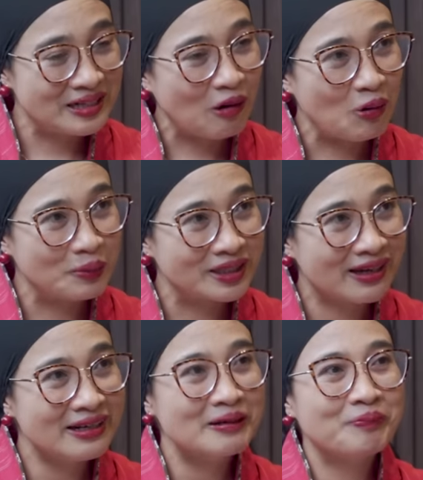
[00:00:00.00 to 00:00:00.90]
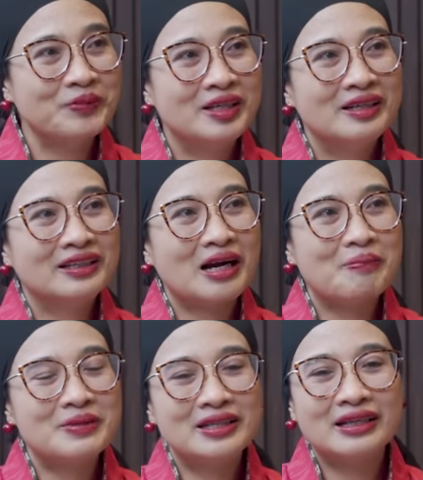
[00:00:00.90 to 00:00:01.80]
tidak kompeten,
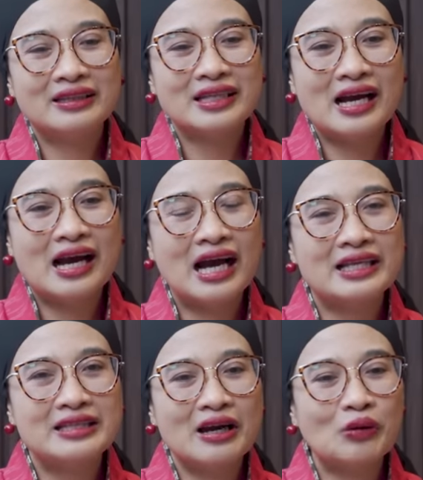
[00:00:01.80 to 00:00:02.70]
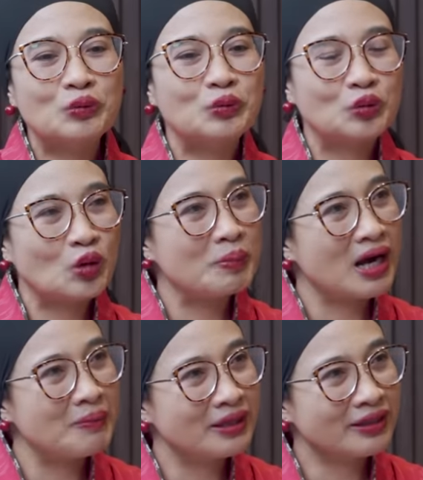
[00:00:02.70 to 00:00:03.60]
kabinetnya hanya untuk
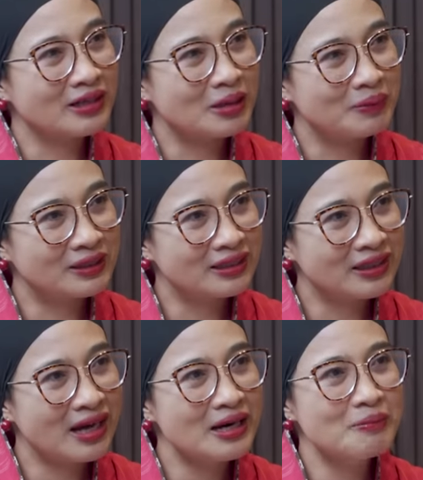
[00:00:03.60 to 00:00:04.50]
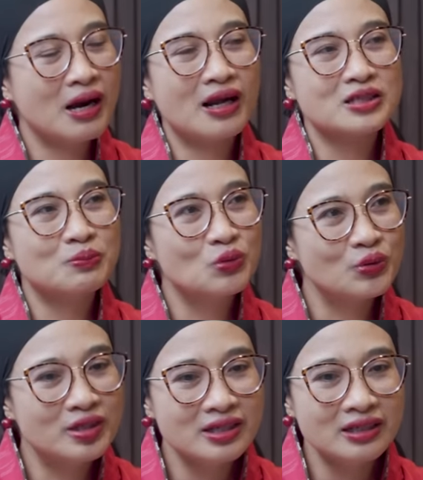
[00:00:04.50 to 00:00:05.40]
mengamankan kepentingan, balas
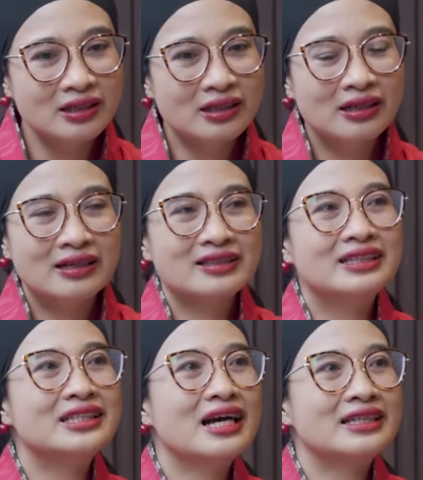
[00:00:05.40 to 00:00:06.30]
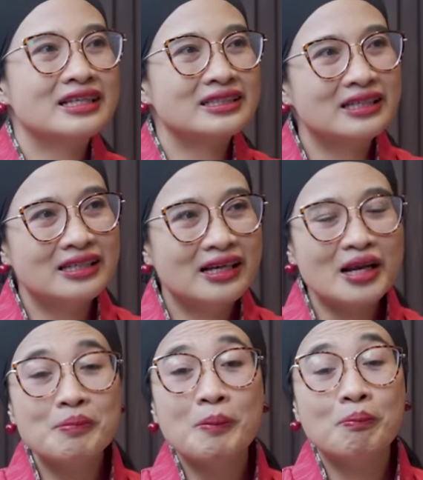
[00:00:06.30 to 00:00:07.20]
budi, dianya
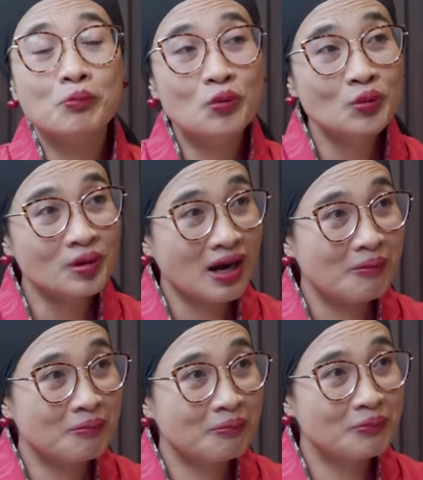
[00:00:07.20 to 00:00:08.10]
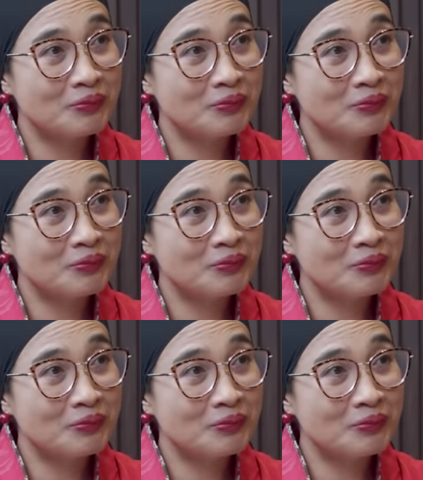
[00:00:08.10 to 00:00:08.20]
sendiri membungkam